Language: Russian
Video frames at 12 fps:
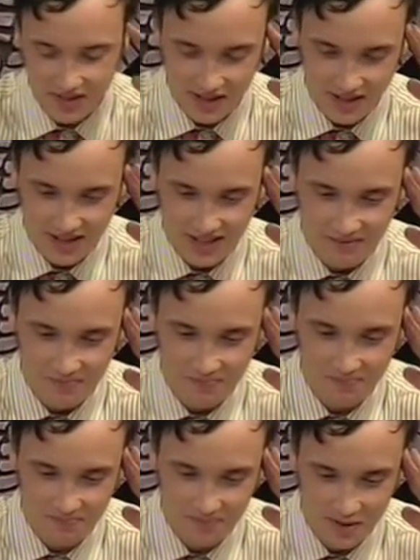э,
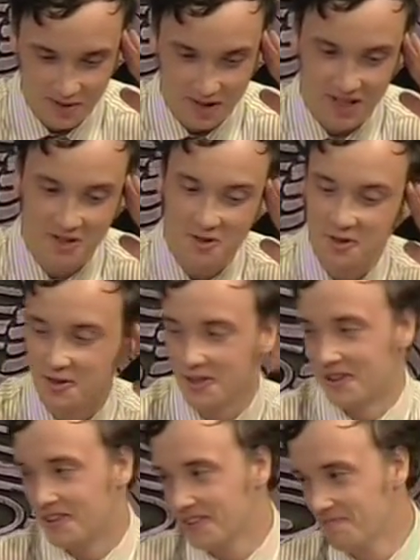Сразу из
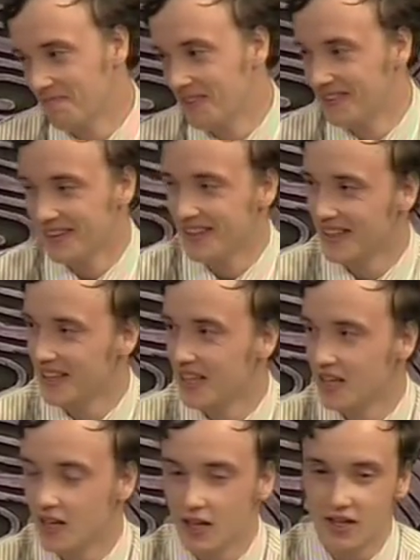трех. Ну,
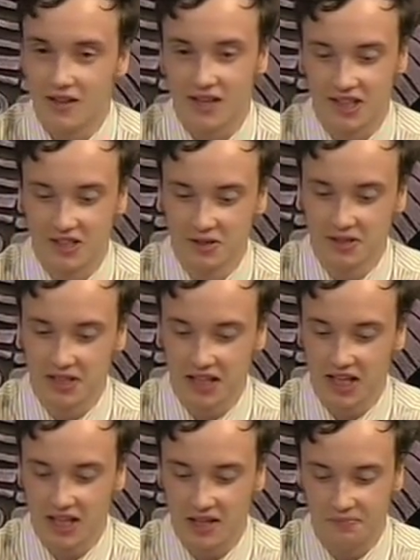рассказывай. Родился
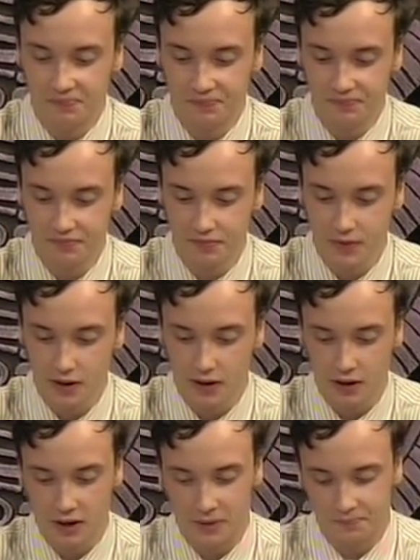я
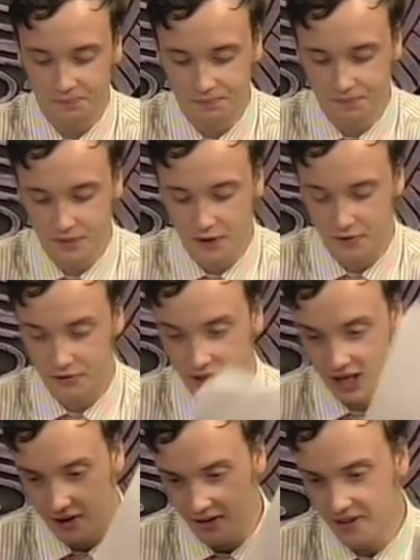э, в
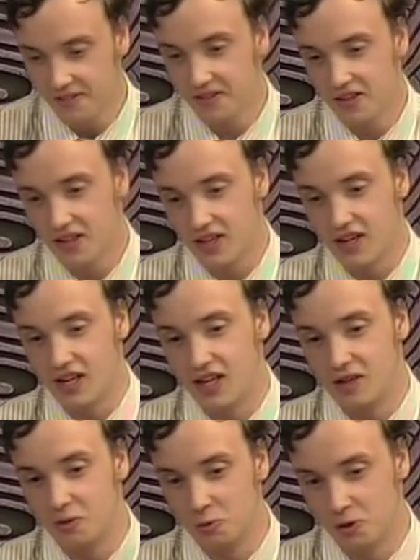Нарве.
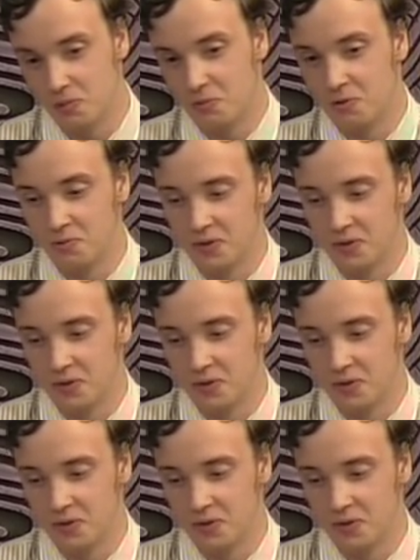Учеба у